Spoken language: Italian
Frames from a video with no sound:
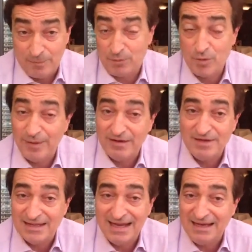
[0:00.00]
proprio per
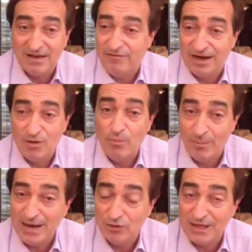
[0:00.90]
evitare che fra
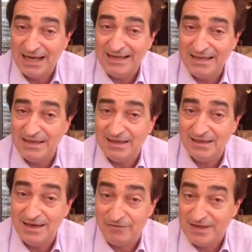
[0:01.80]
un paio
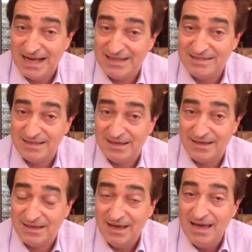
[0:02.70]
d'anni le
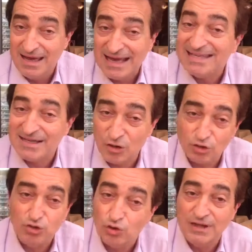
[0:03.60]
finanze escano
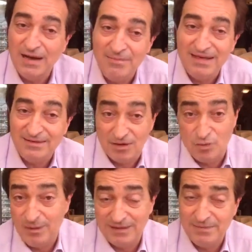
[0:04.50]
totalmente,
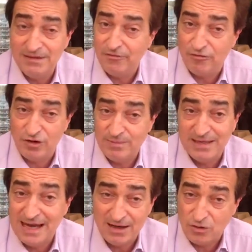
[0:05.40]
completamente fuori
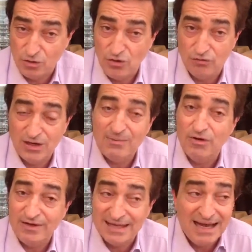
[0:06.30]
binario. Noi lo vogliamo
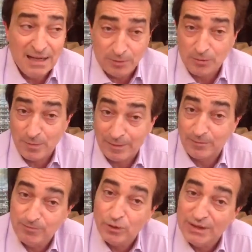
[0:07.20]
evitare proprio per
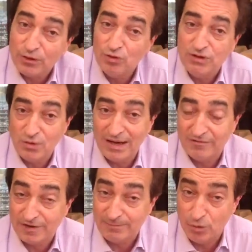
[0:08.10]
poter continuare
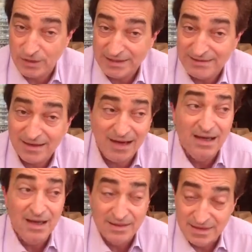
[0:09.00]
a fare politica
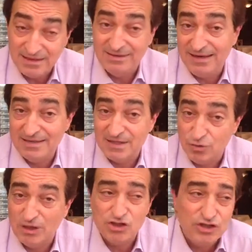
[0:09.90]
nell'interesse
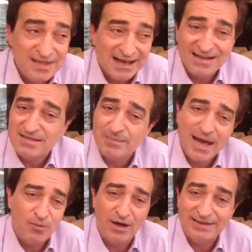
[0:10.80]
di una città che
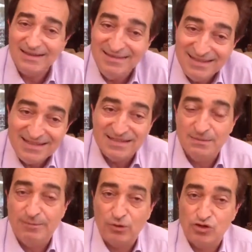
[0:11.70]
sappiamo ha
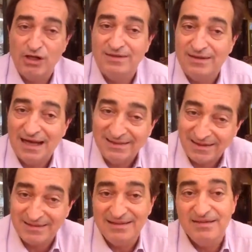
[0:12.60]
tantissimi progetti,
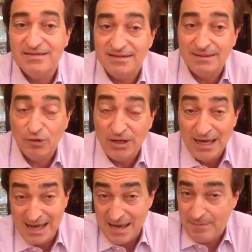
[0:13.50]
altrettanti stimoli
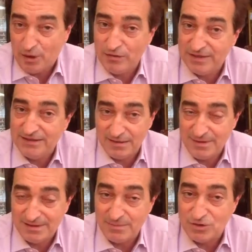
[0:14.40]
e però
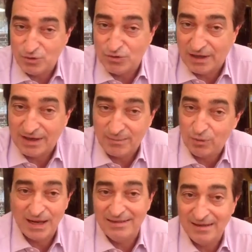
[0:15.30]
evidentemente ha bisogno del
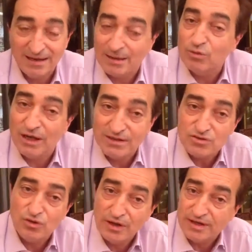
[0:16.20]
carburante. Il carburante
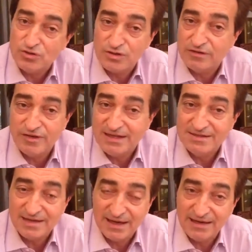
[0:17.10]
sono le risorse
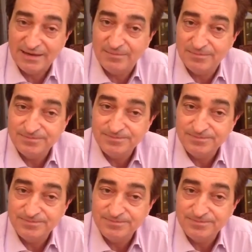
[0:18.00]
finanziarie.